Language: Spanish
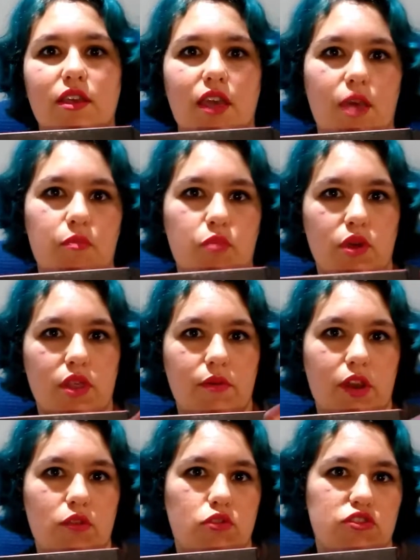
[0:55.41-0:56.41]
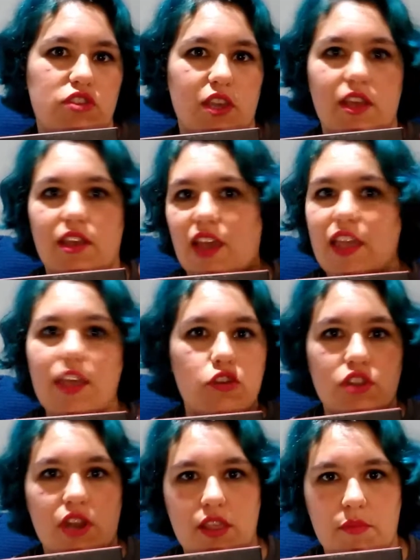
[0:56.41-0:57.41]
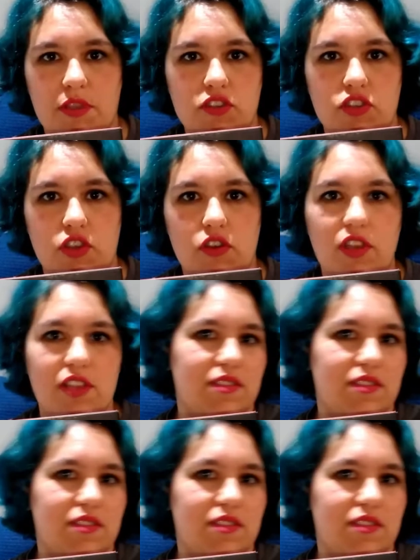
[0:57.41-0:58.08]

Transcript: que puede ver unos seres que hay en otra dimensión